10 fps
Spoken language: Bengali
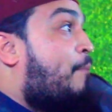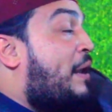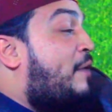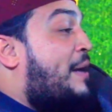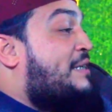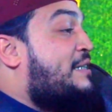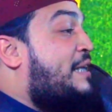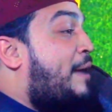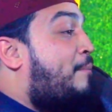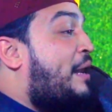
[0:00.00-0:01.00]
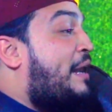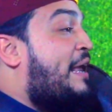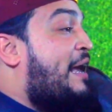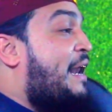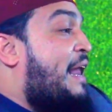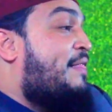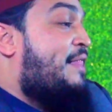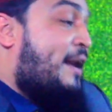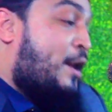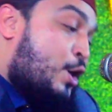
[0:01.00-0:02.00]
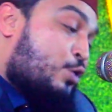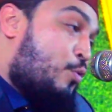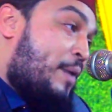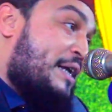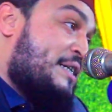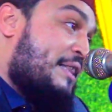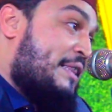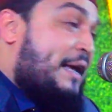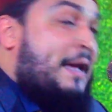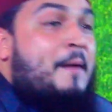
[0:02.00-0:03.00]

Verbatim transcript: বিল পাঁচতলা বিল্ডিংয়ের লেনদেন তোমার সাথে